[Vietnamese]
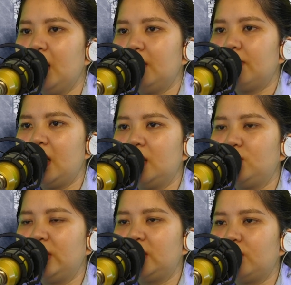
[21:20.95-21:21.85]
mà lần
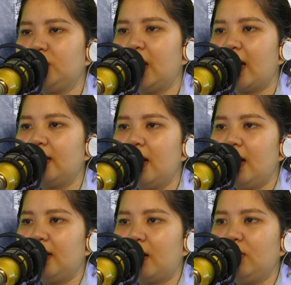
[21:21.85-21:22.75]
truyền tống thứ hai
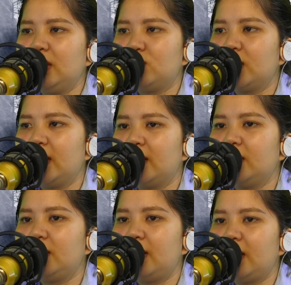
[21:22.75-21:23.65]
lão liền xuất hiện
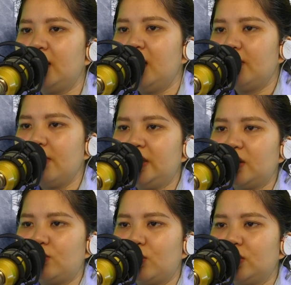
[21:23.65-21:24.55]
ở nơi đây bên
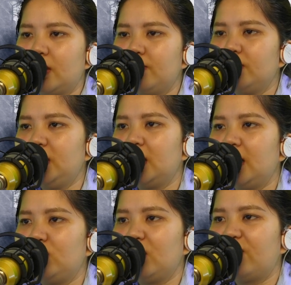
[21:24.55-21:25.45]
trong nội tâm dâng
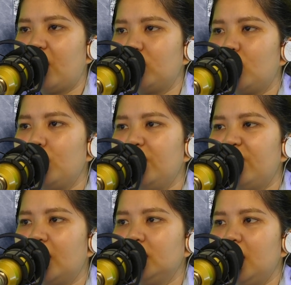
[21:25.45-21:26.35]
lên tuyệt vọng cùng bi
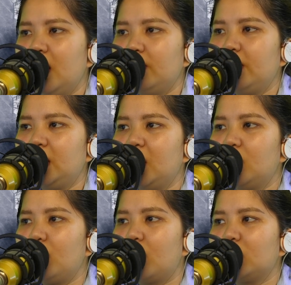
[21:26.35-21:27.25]
phẫn miệng
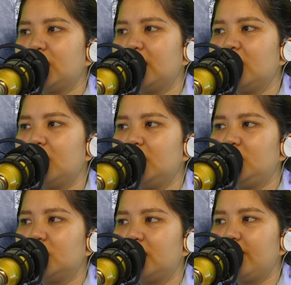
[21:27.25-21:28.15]
lớn của ngón tay thần
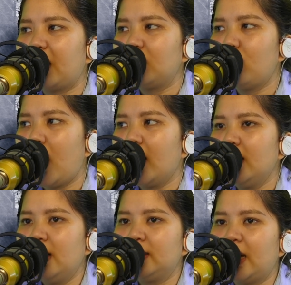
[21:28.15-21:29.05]
linh trực tiếp cắn qua
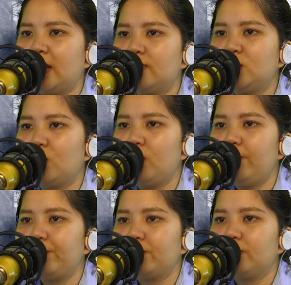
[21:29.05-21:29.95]
kẻ hấp xuống
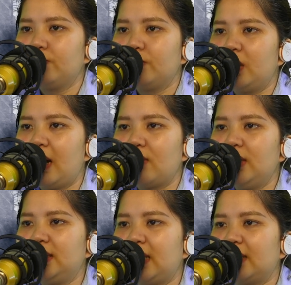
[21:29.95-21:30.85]
lão
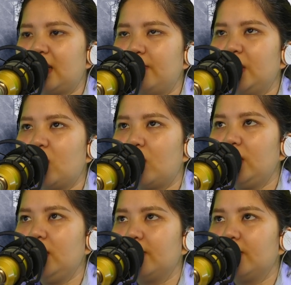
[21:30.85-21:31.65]
liền tan thành mây khói